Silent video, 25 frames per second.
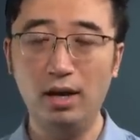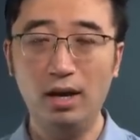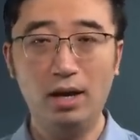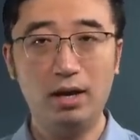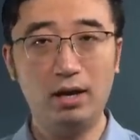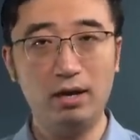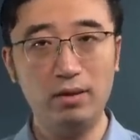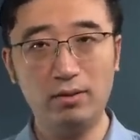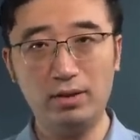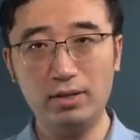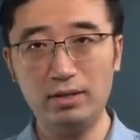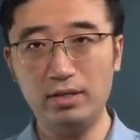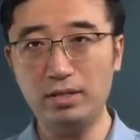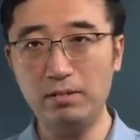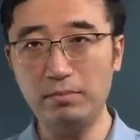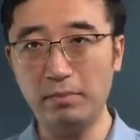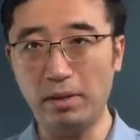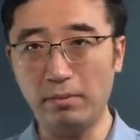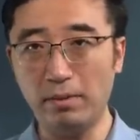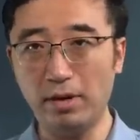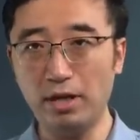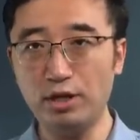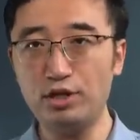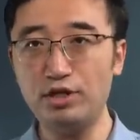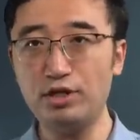俄罗斯
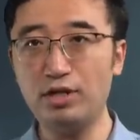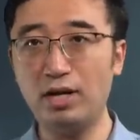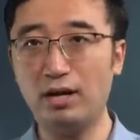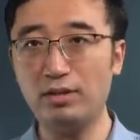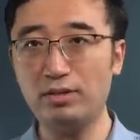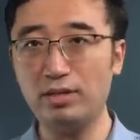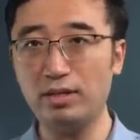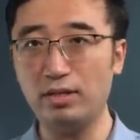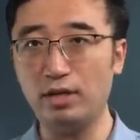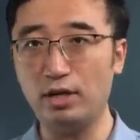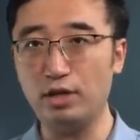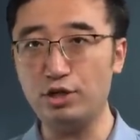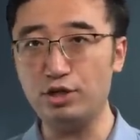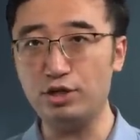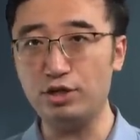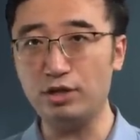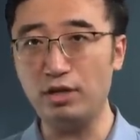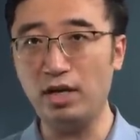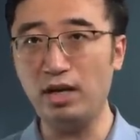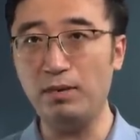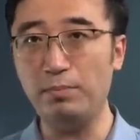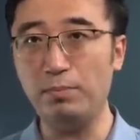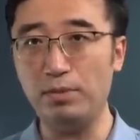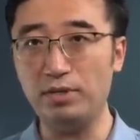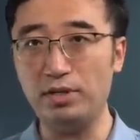明明知道自己实
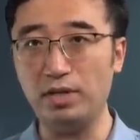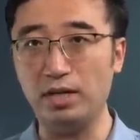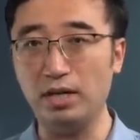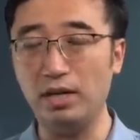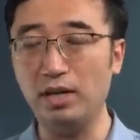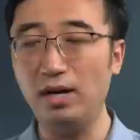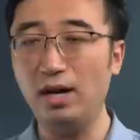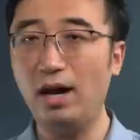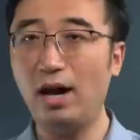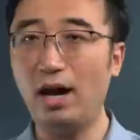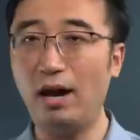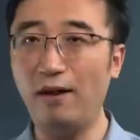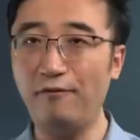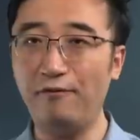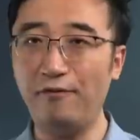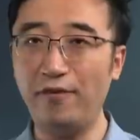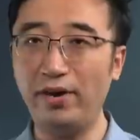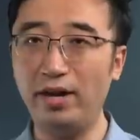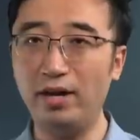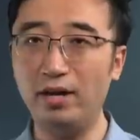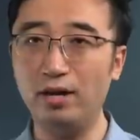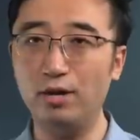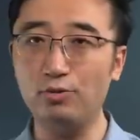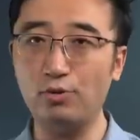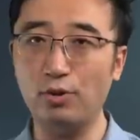力不行，还
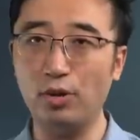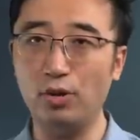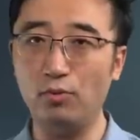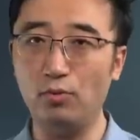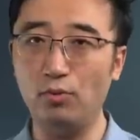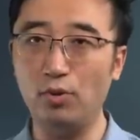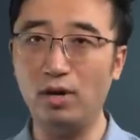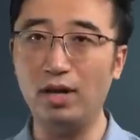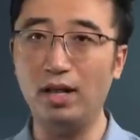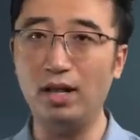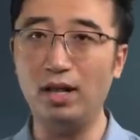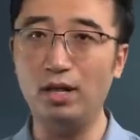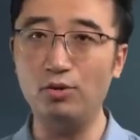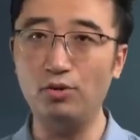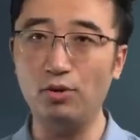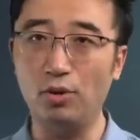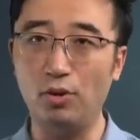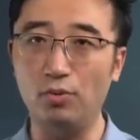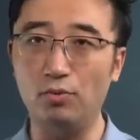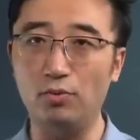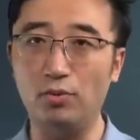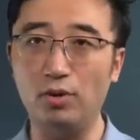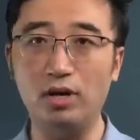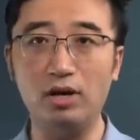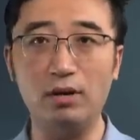非要对乌克兰
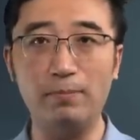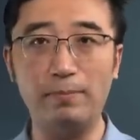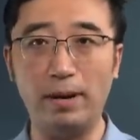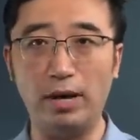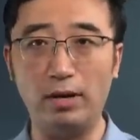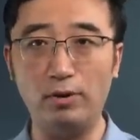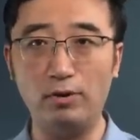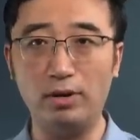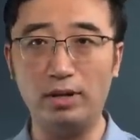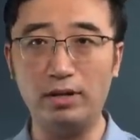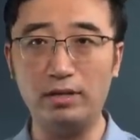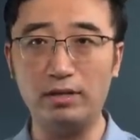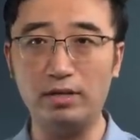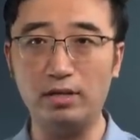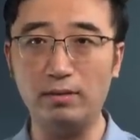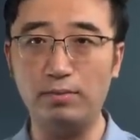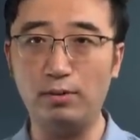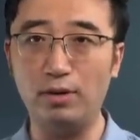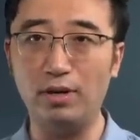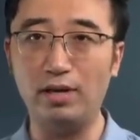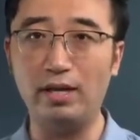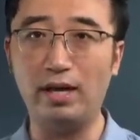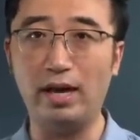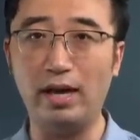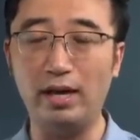动武和北约撕
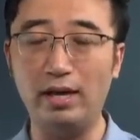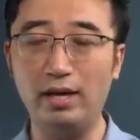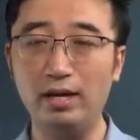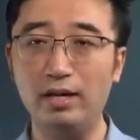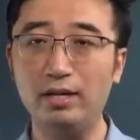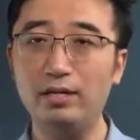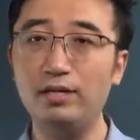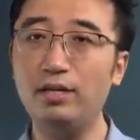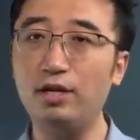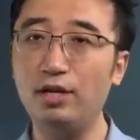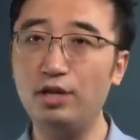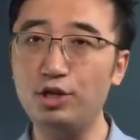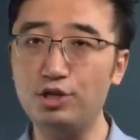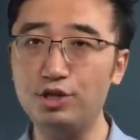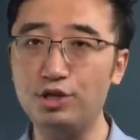破脸，其